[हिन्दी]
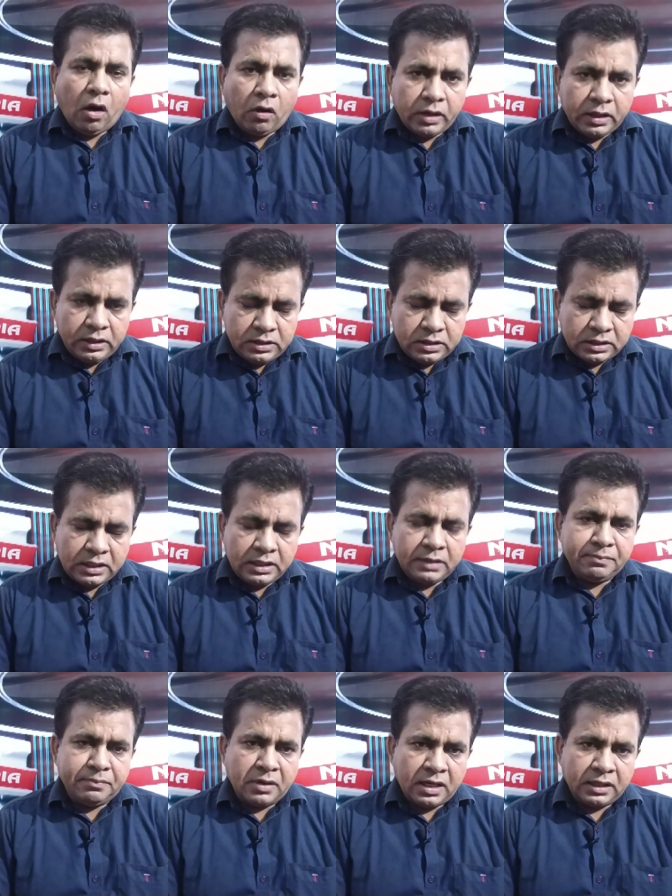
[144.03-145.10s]
और इसके
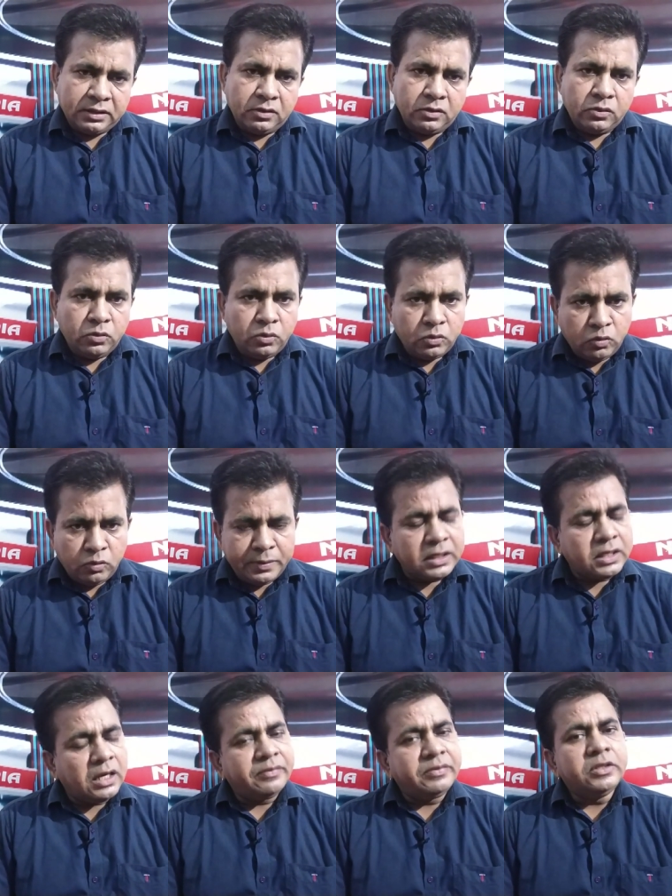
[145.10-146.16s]
बाद लोगों में
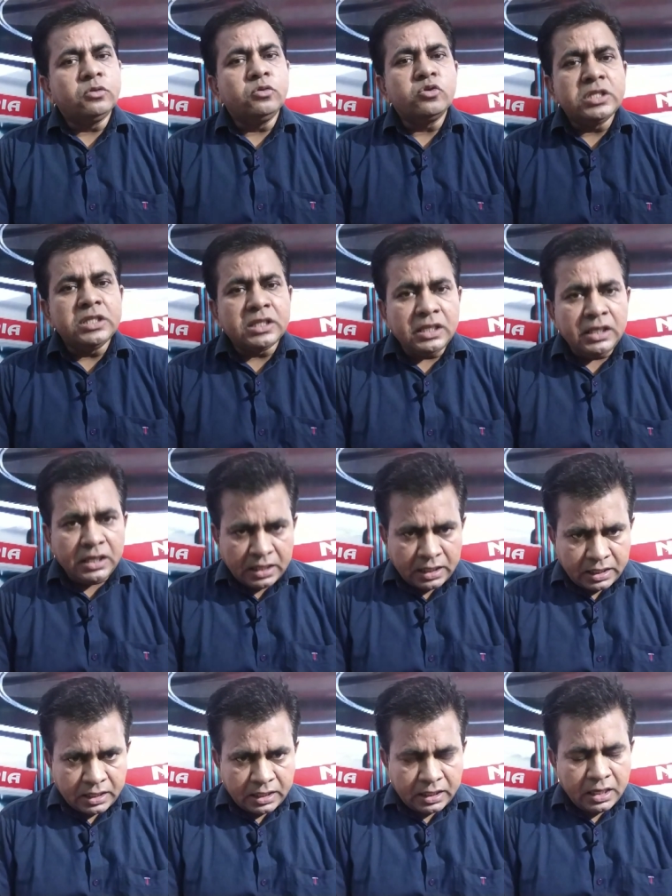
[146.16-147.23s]
काफ़ी खुशी की
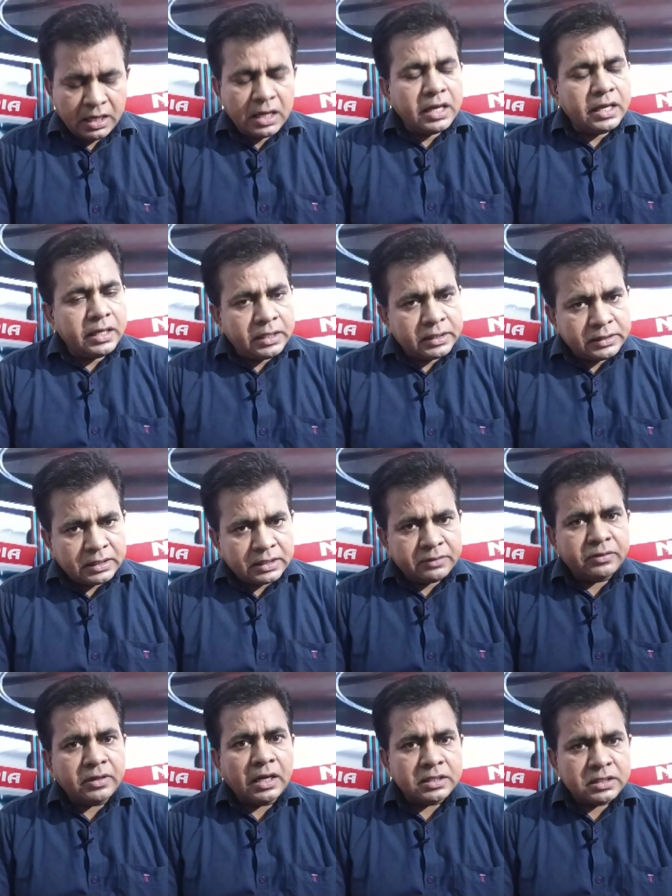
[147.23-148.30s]
लहर है एक
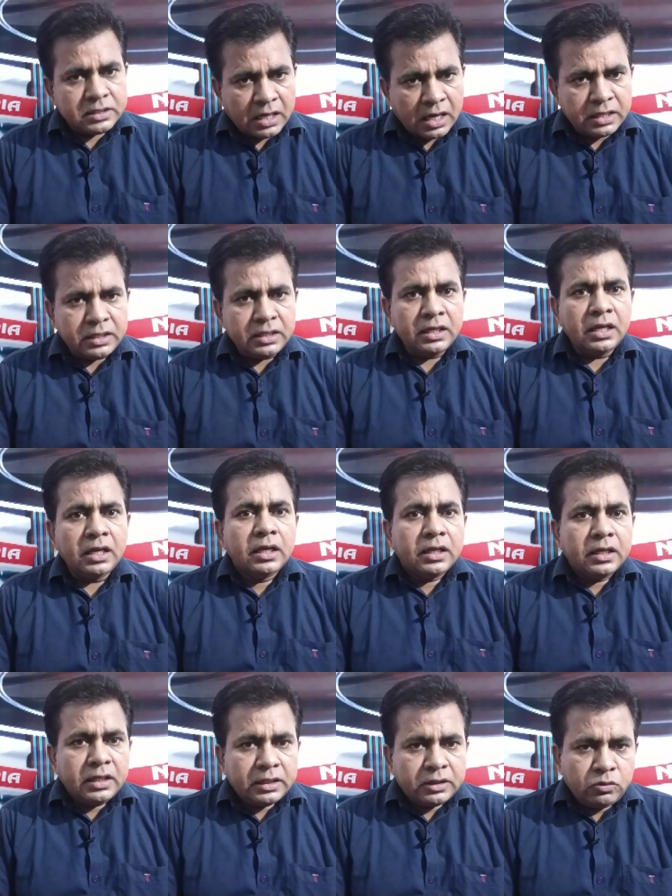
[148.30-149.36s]
तरफ स्थानीय
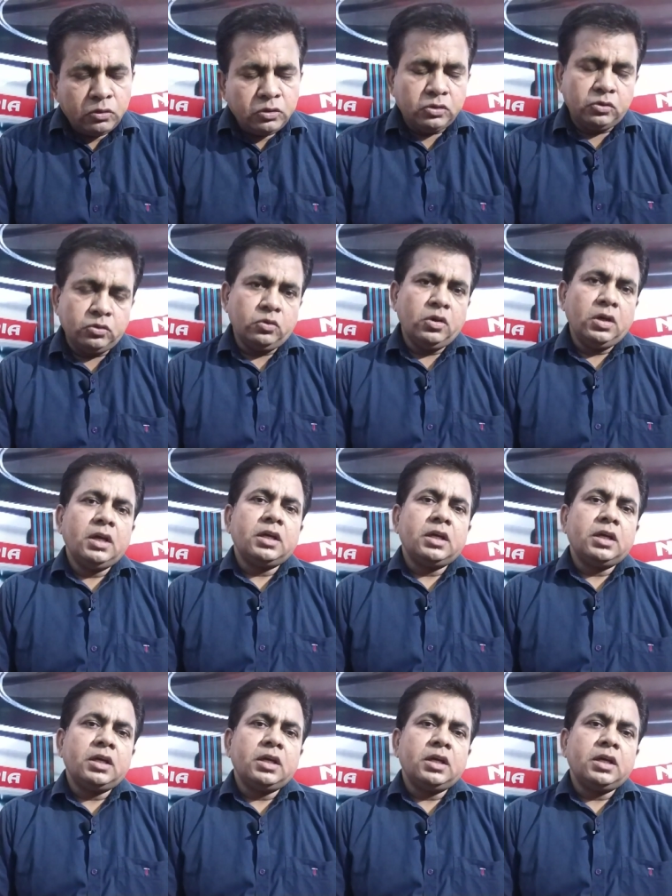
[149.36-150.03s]
नेतृत्व